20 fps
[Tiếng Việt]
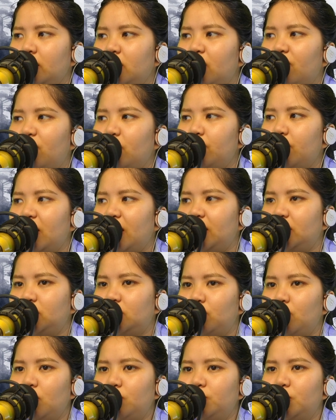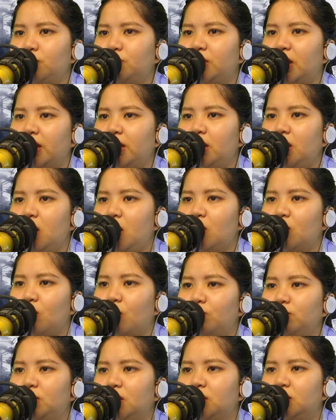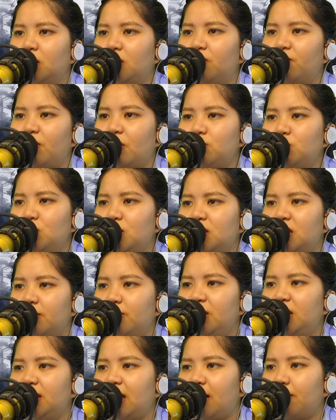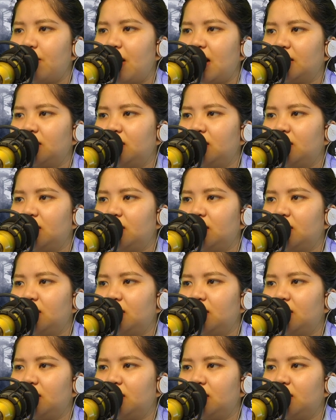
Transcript: Giờ phút này trong lúc run rẩy cũng tương tự phóng xuất ra bí tàng bản